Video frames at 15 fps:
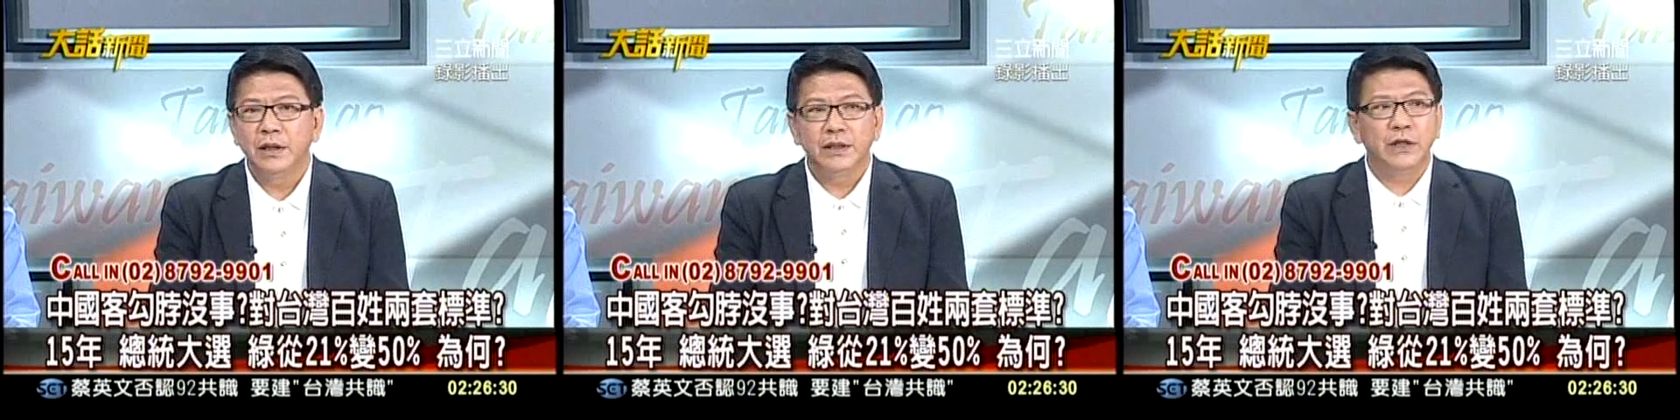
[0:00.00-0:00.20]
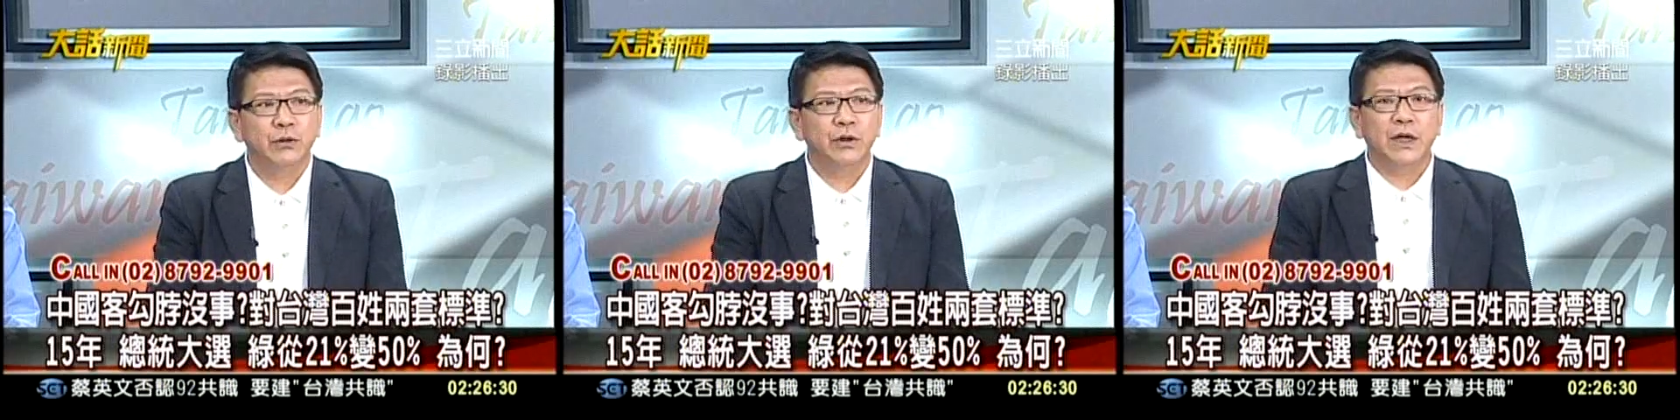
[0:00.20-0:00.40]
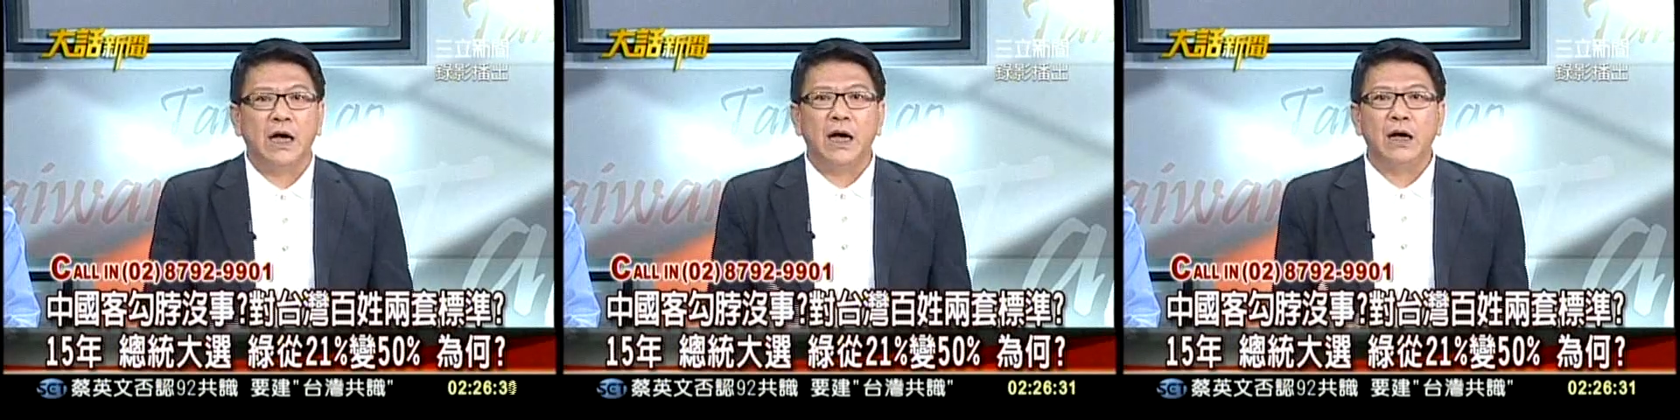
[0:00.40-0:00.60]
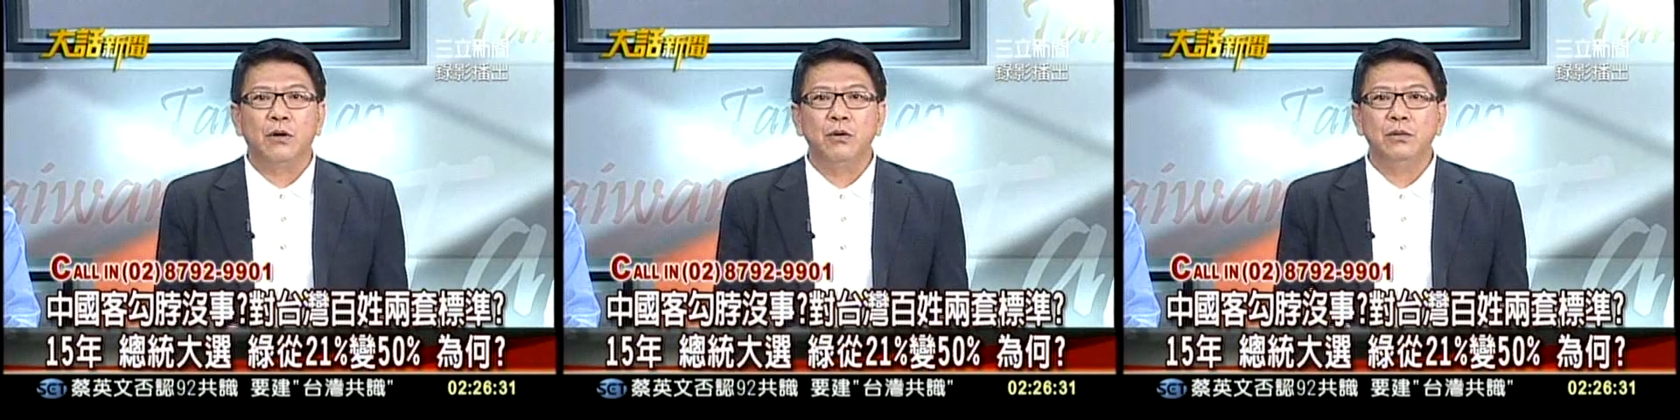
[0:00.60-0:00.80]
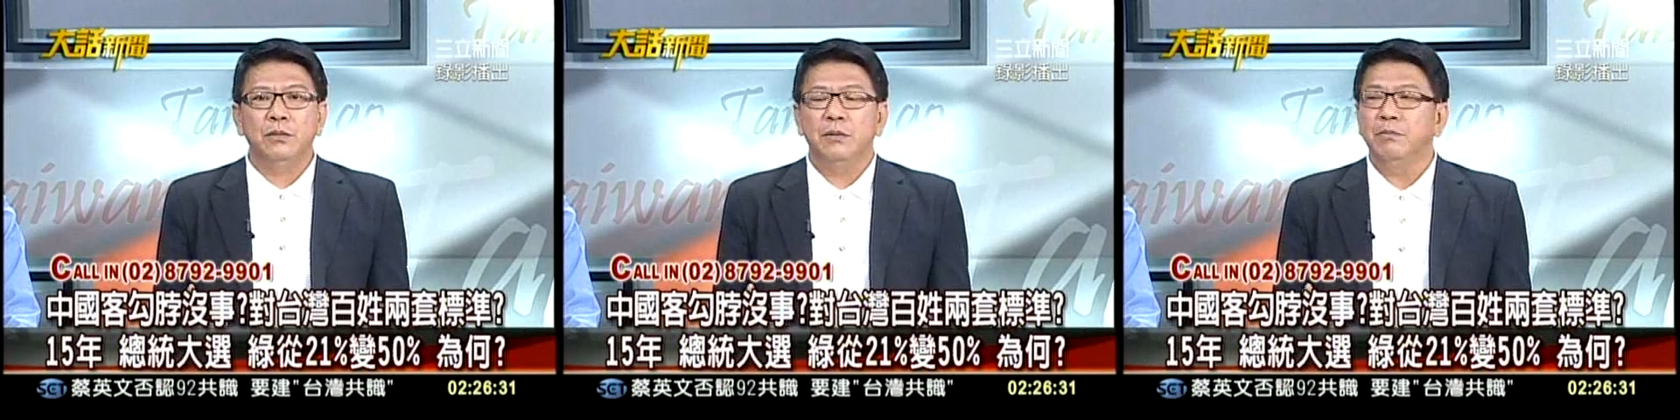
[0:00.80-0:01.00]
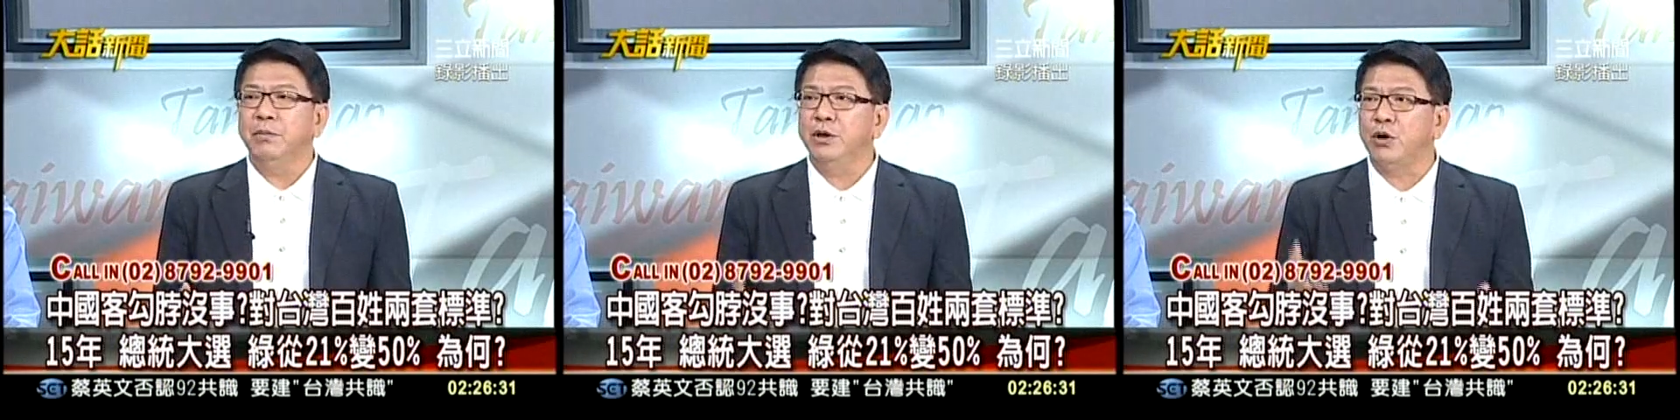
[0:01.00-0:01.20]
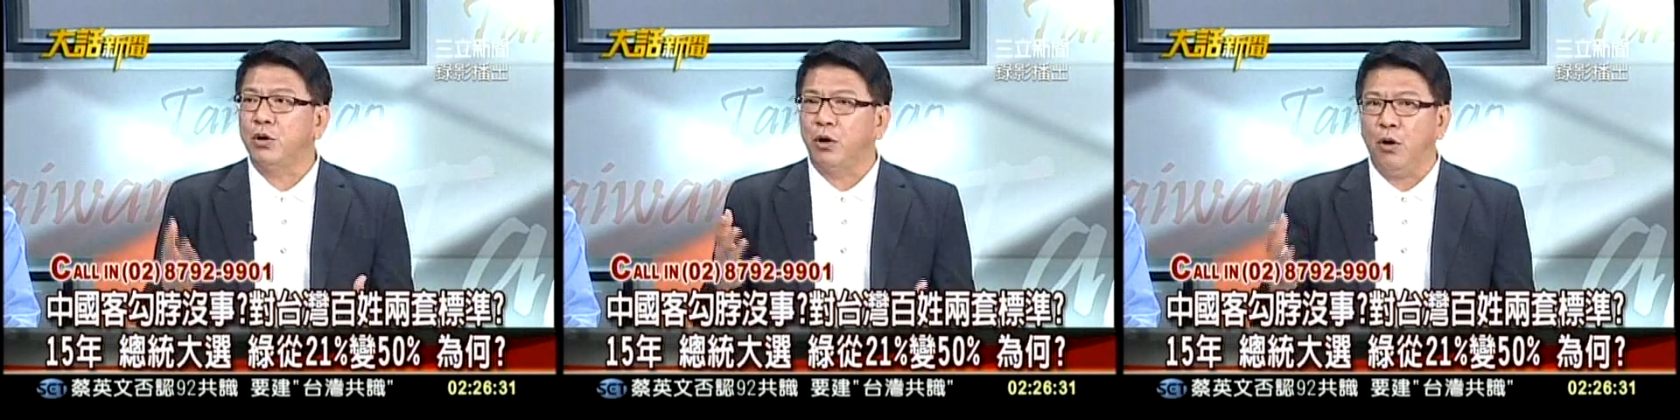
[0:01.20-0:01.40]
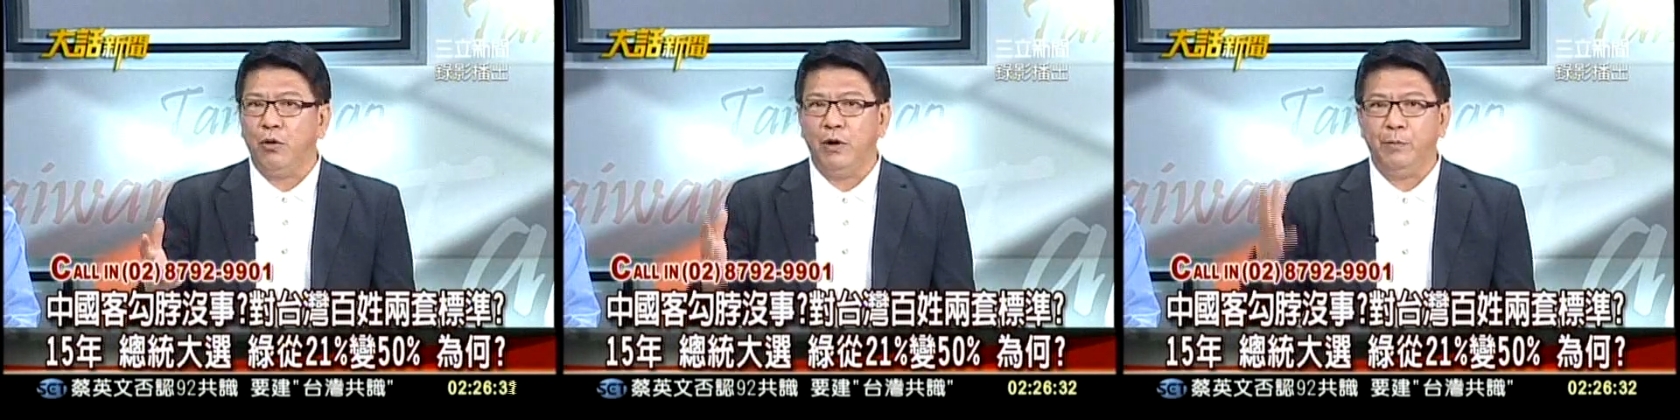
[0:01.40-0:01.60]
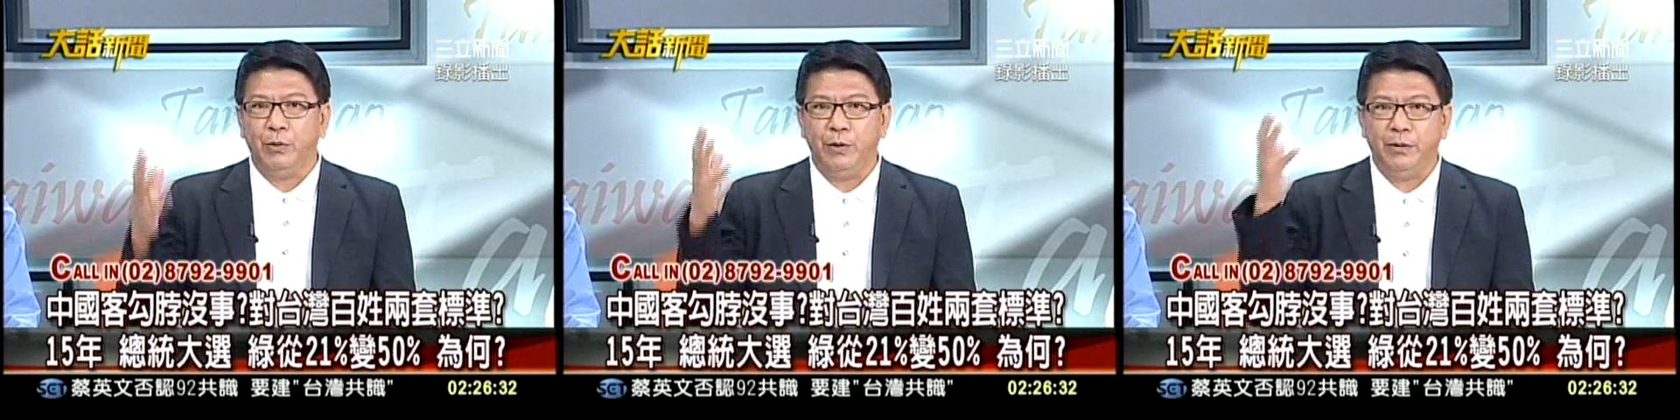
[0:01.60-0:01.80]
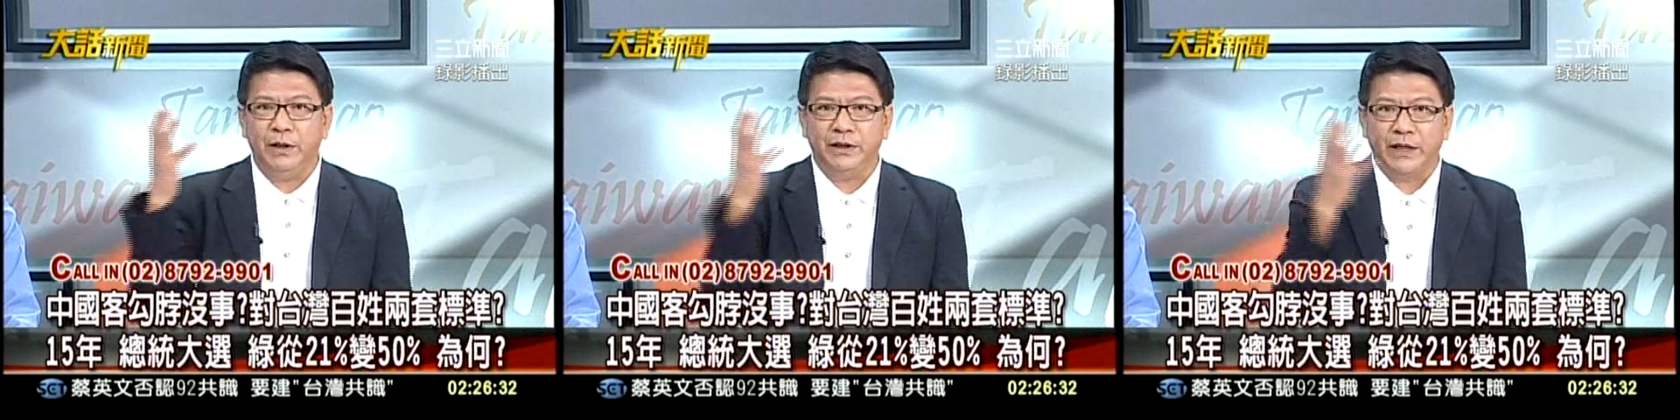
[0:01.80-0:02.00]
就会感啊讲美国国会
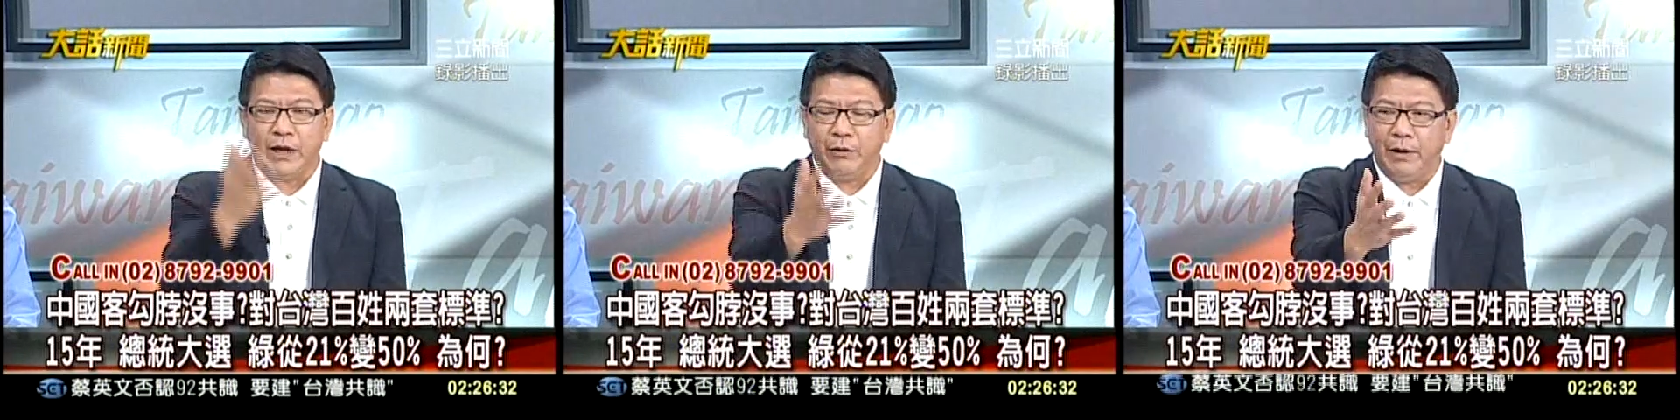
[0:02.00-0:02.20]
批评台